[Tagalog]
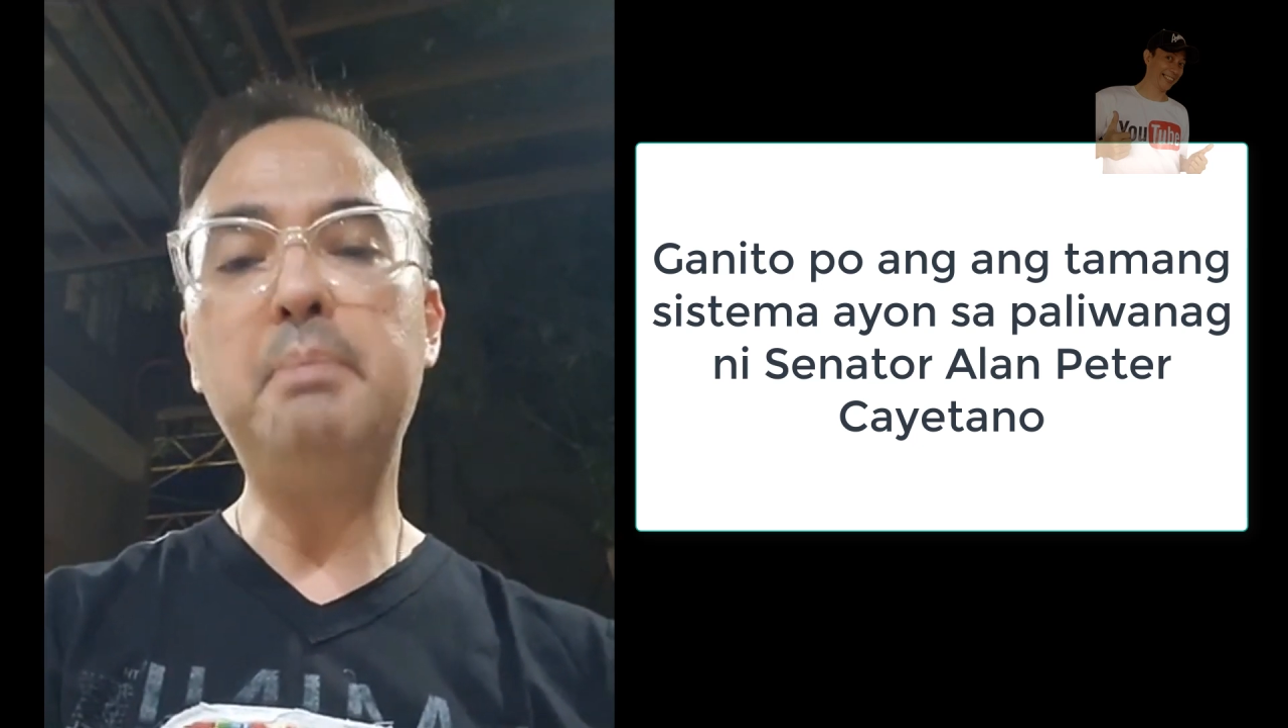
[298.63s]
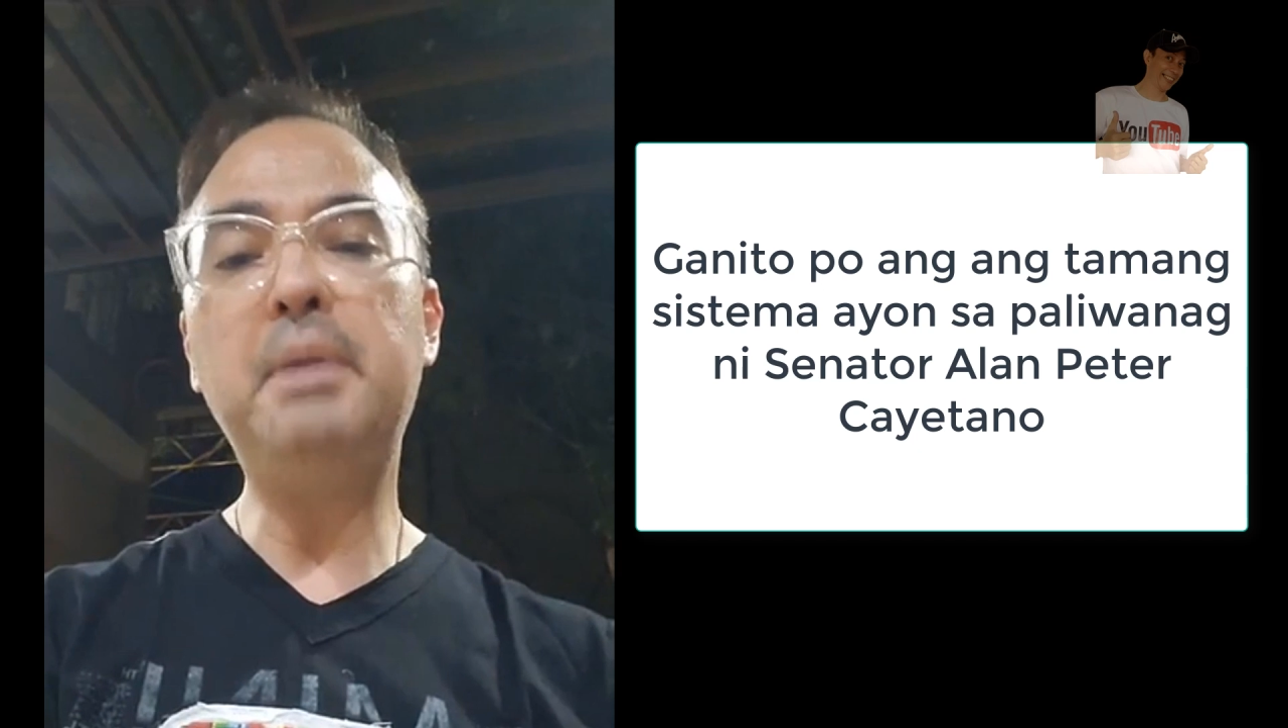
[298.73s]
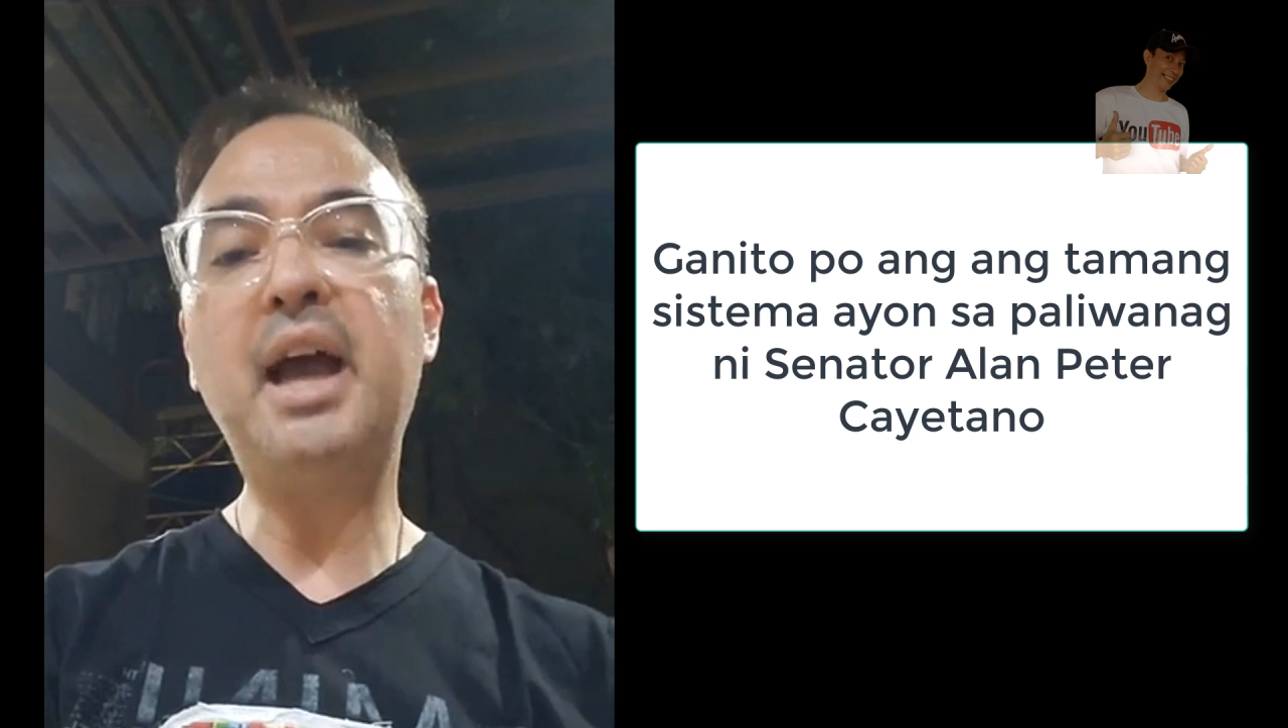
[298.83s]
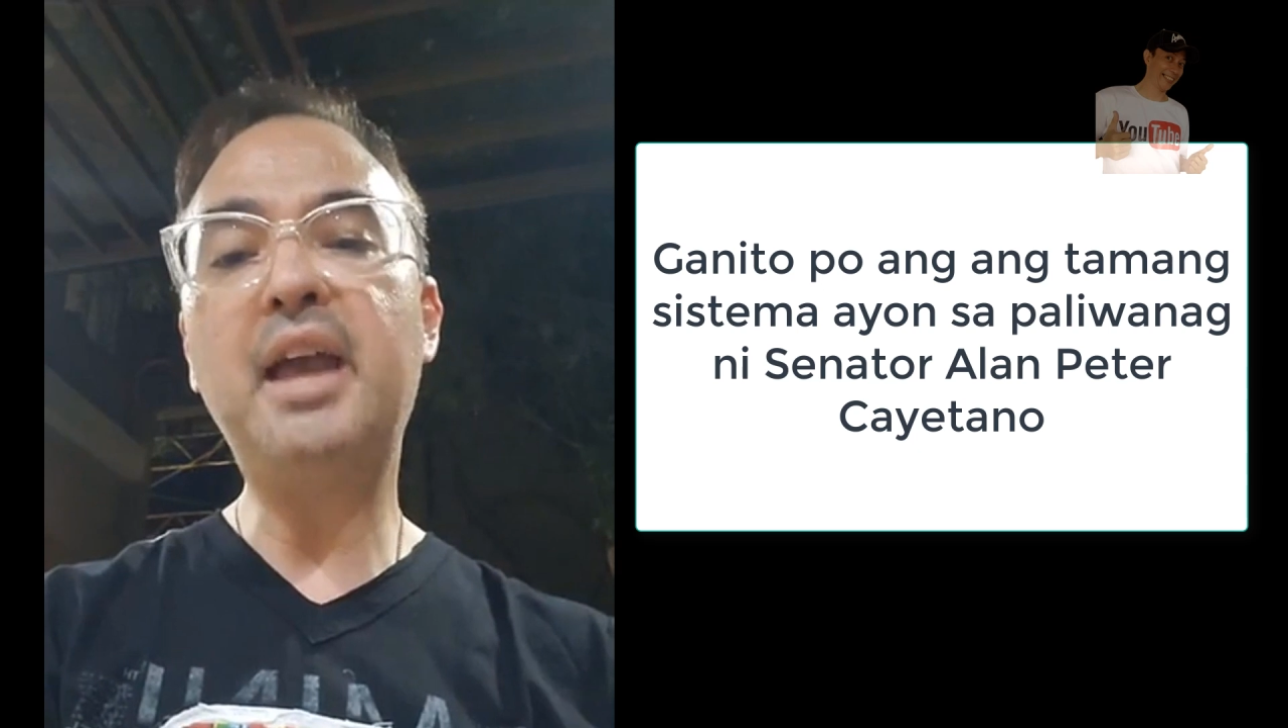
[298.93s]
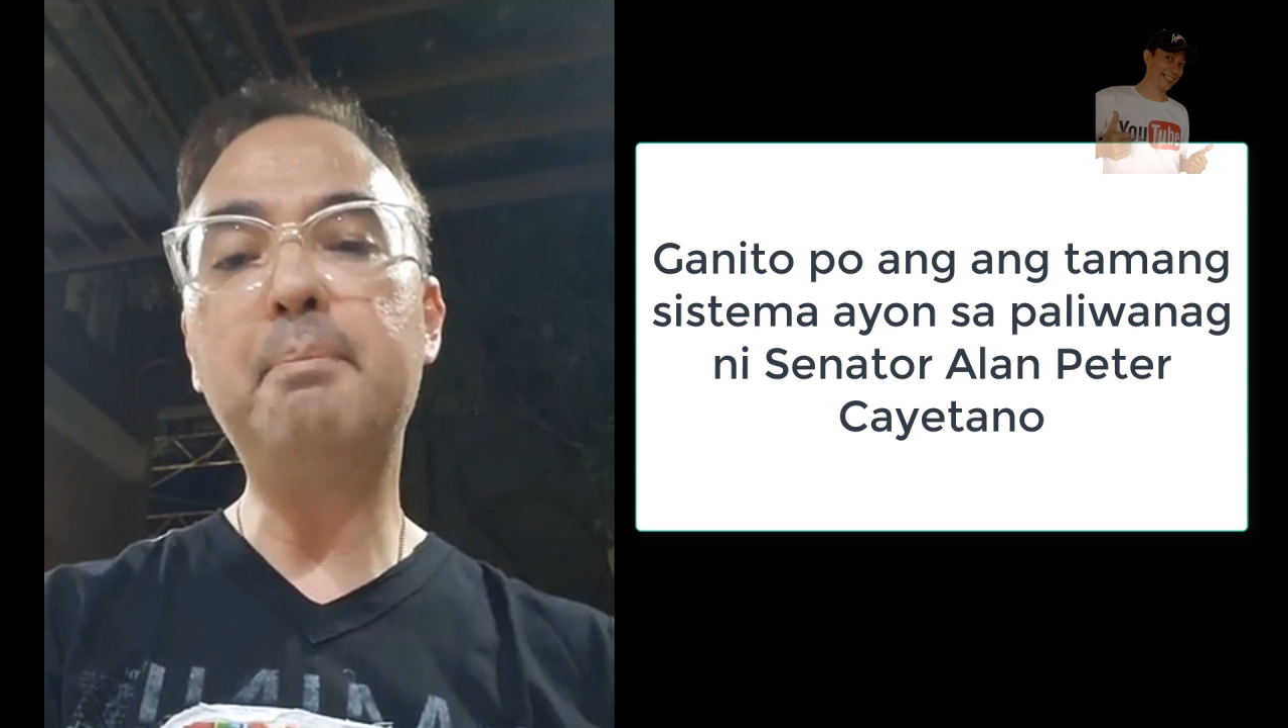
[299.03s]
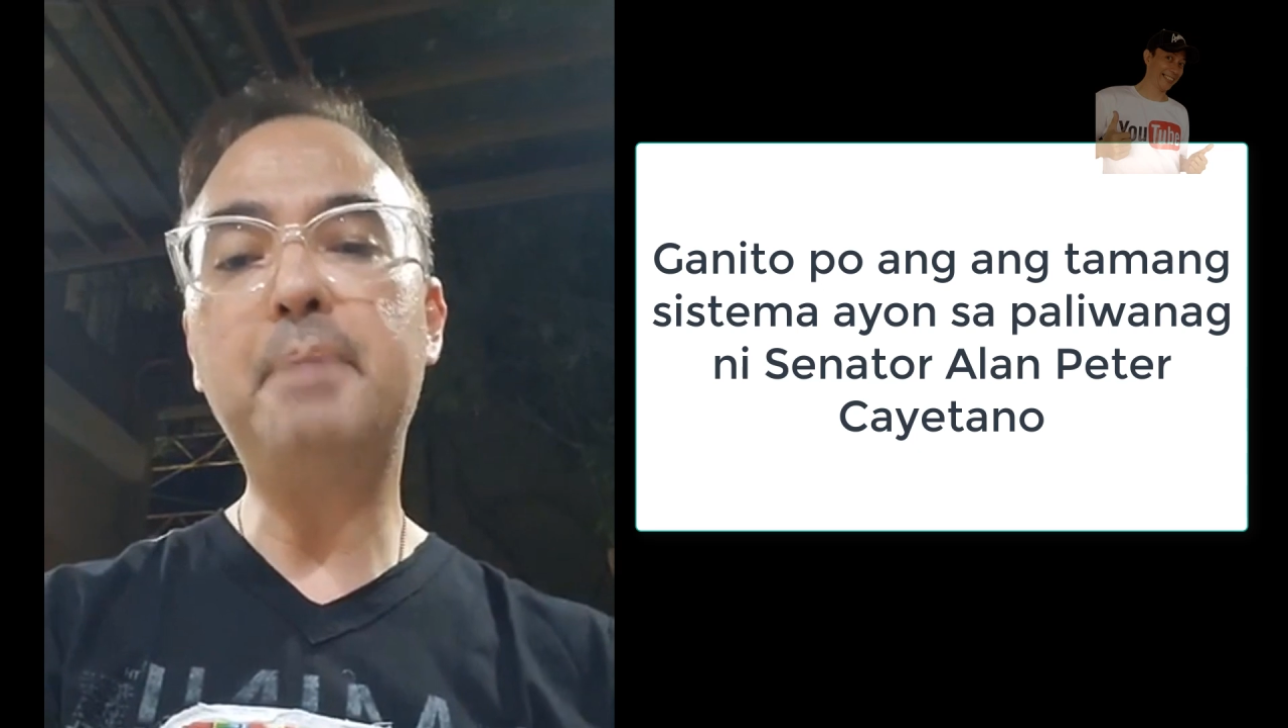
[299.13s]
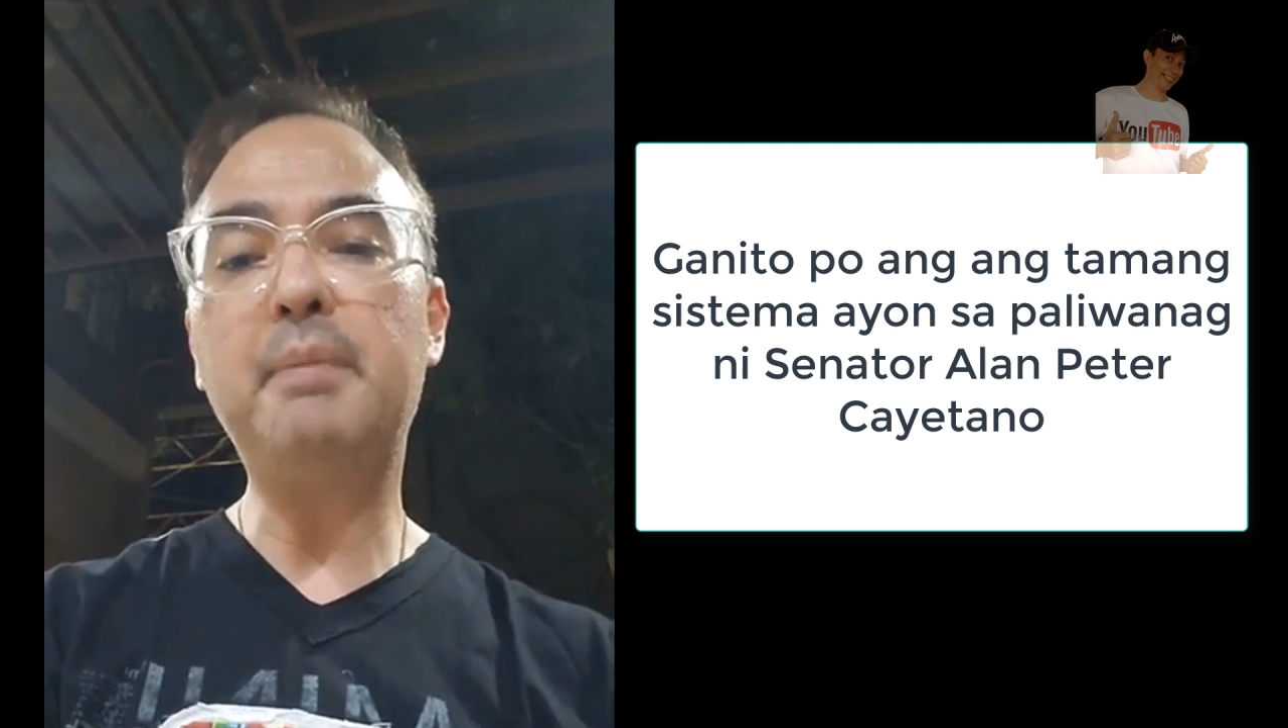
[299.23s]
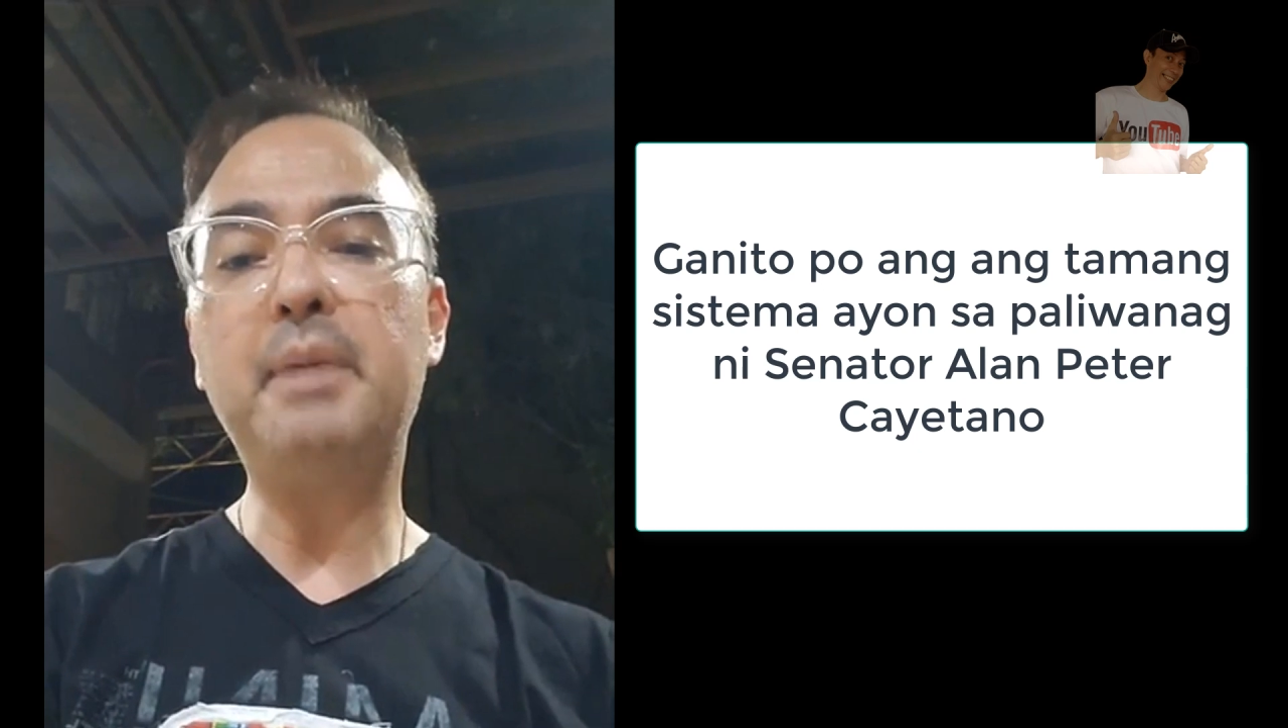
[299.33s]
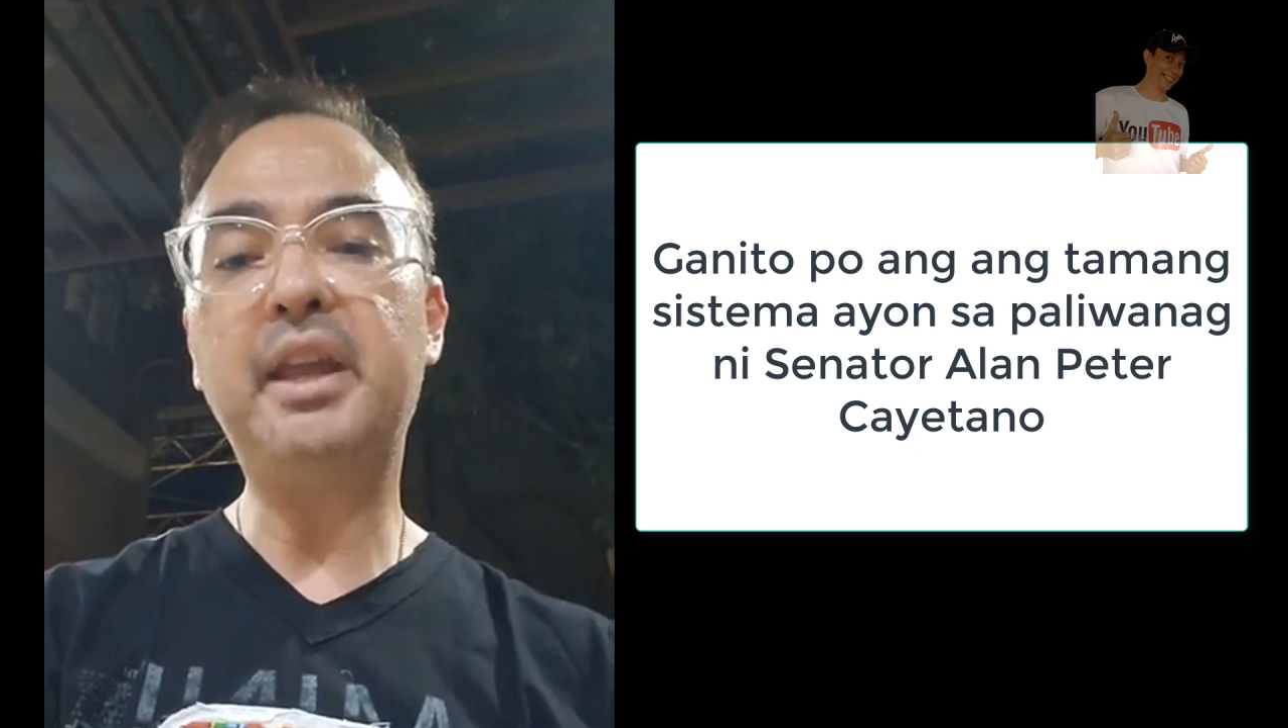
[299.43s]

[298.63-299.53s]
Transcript: bigayan pa naman